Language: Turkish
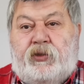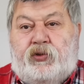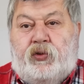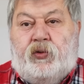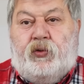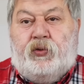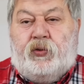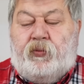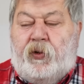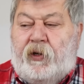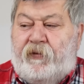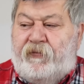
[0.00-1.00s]
çoğunluk
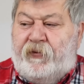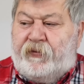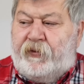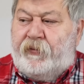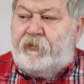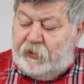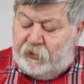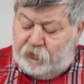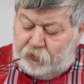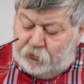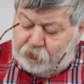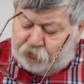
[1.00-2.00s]
muhalefette. Ne
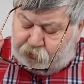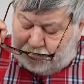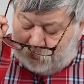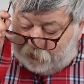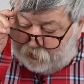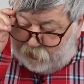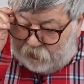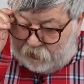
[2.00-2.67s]
olmuş e,